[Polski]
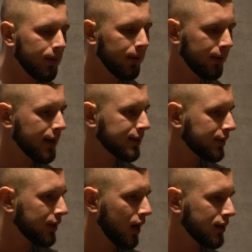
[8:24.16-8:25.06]
yy, jest
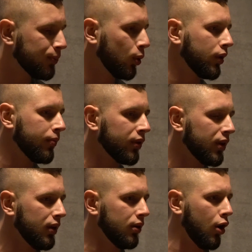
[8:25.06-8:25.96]
stres, potem yy,
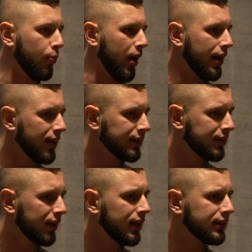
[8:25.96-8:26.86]
opada
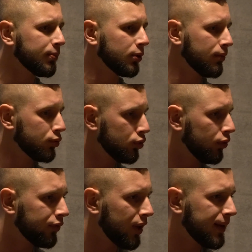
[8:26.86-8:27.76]
stres, potem
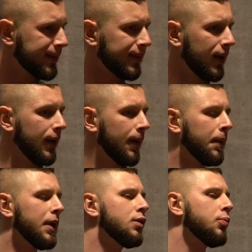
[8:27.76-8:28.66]
znów jest
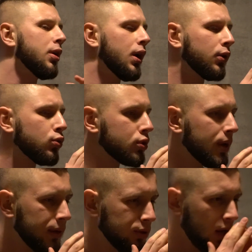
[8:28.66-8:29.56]
i dopiero jak już
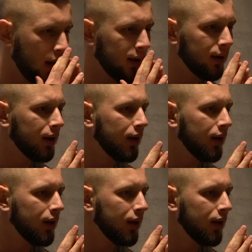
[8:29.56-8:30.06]
sędzia